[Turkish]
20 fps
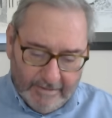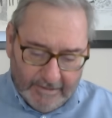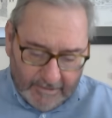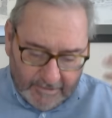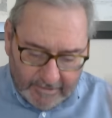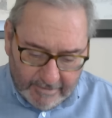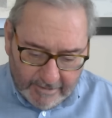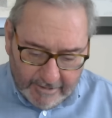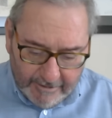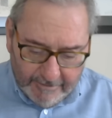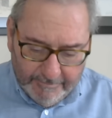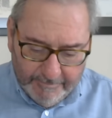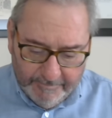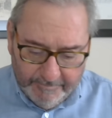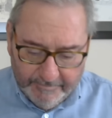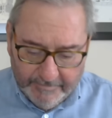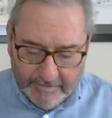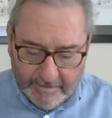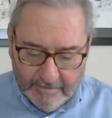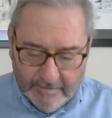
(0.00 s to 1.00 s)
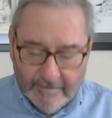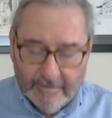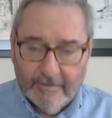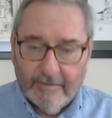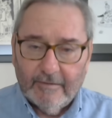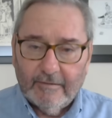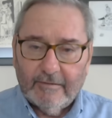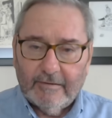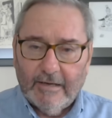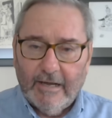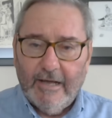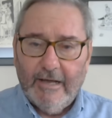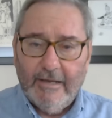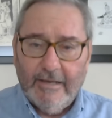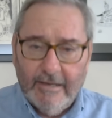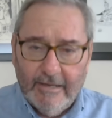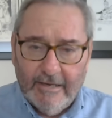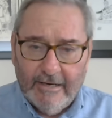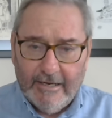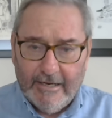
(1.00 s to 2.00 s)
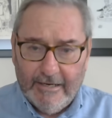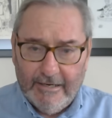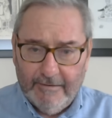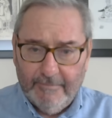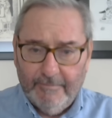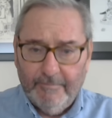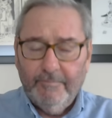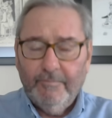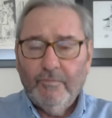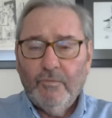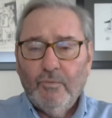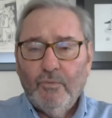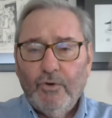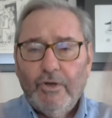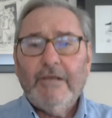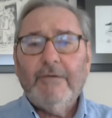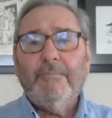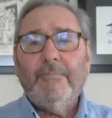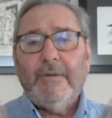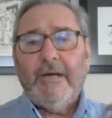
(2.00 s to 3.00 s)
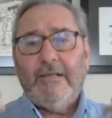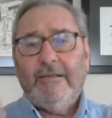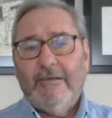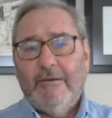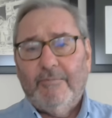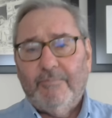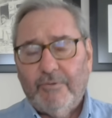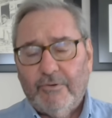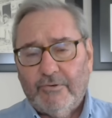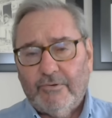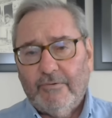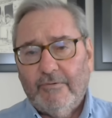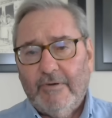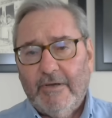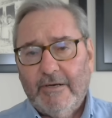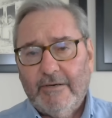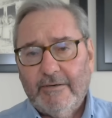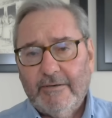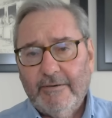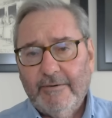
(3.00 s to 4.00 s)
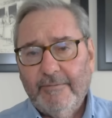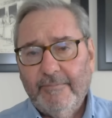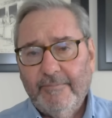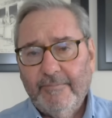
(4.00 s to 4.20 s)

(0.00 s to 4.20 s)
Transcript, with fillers: 2 dahili mühimmat deposu var.